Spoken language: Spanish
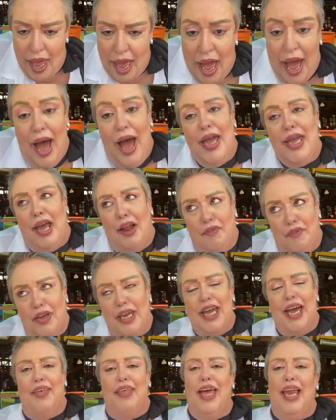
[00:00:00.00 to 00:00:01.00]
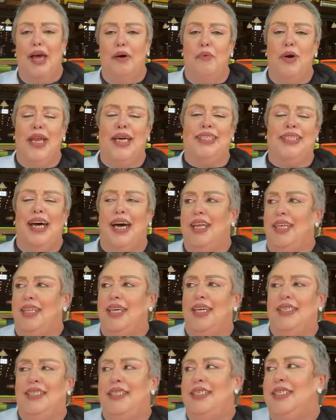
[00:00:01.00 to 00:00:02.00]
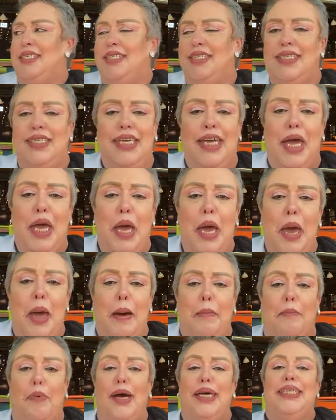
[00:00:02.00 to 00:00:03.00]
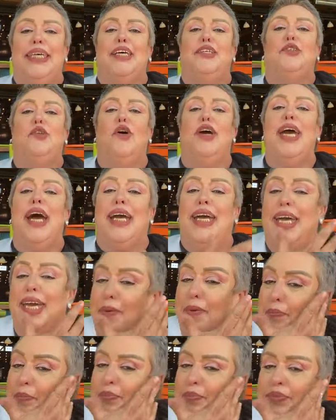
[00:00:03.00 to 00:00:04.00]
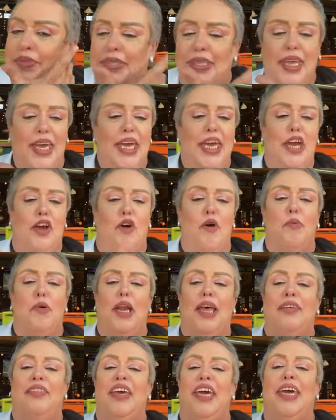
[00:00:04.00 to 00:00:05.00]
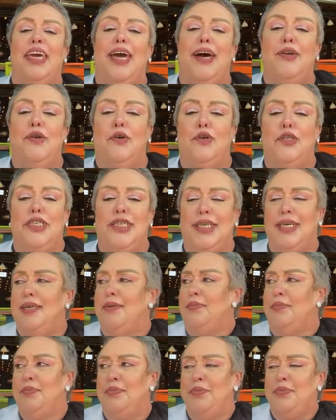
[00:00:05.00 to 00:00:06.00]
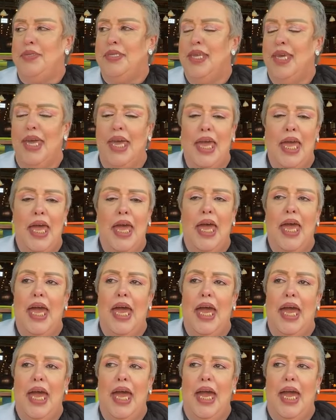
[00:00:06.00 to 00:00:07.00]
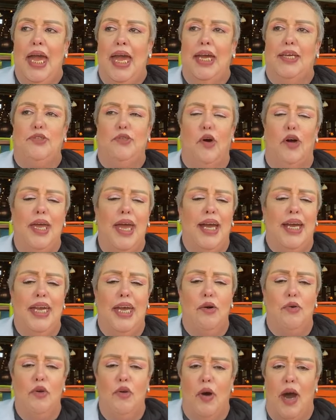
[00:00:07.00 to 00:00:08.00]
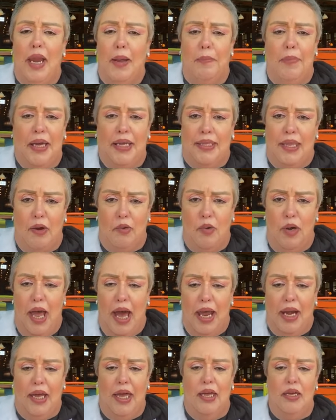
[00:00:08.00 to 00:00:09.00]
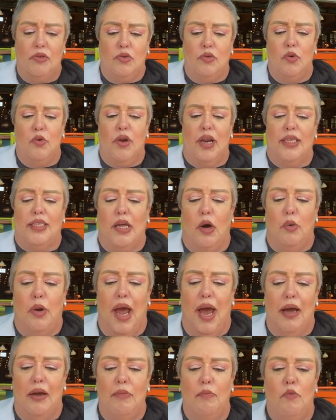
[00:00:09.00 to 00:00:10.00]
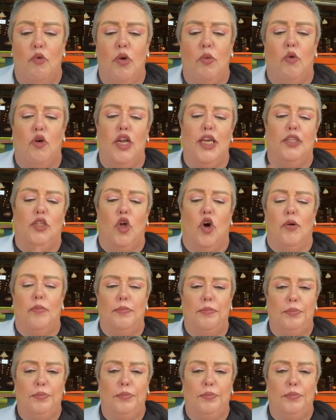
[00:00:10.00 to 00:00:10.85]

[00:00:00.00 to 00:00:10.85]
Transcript: Ay, al fin, Adela, buenas tardes. Pues estoy aquí y como les dije anoche, Estoy aquí en un lugar espectacular que es un restaurante muy bonito